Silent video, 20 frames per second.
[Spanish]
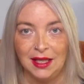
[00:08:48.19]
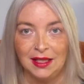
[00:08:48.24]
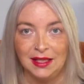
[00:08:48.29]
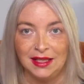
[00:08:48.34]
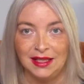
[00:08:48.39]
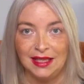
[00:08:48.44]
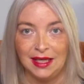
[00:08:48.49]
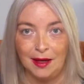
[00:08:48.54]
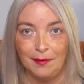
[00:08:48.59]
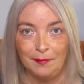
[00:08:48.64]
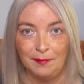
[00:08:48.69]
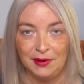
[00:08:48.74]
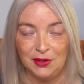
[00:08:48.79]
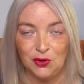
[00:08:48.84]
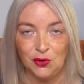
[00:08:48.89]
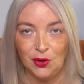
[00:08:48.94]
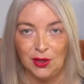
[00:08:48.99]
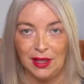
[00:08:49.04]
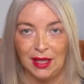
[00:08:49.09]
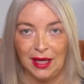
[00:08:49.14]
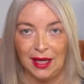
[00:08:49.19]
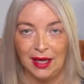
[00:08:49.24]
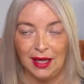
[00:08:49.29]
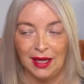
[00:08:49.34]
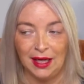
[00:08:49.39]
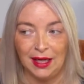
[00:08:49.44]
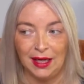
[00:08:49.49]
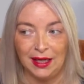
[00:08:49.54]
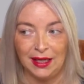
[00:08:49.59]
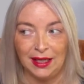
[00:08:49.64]
Ya has visto en
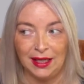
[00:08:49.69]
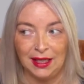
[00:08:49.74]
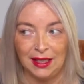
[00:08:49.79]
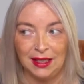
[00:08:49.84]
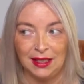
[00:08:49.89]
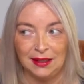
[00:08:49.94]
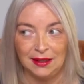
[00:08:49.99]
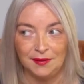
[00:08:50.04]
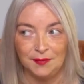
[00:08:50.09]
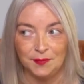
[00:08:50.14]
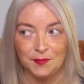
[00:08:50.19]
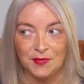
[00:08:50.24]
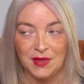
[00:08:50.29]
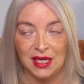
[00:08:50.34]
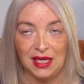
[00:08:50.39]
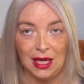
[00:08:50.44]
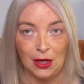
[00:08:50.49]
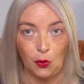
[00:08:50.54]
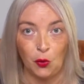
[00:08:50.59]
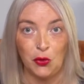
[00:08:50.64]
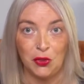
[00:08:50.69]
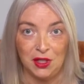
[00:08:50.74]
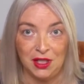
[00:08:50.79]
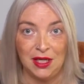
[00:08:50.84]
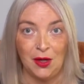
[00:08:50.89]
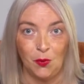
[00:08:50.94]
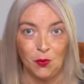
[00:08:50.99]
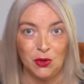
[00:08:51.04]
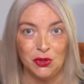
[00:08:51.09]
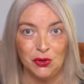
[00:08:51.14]
la, la
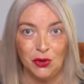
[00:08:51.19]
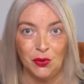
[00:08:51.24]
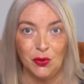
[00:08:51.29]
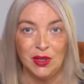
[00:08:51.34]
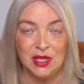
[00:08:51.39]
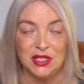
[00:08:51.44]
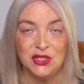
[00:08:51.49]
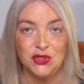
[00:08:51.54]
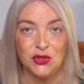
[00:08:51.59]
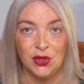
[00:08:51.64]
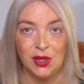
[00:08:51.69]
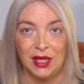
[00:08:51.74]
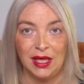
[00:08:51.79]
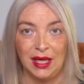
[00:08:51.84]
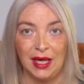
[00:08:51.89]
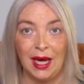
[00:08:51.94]
cocina cuando lo he hecho que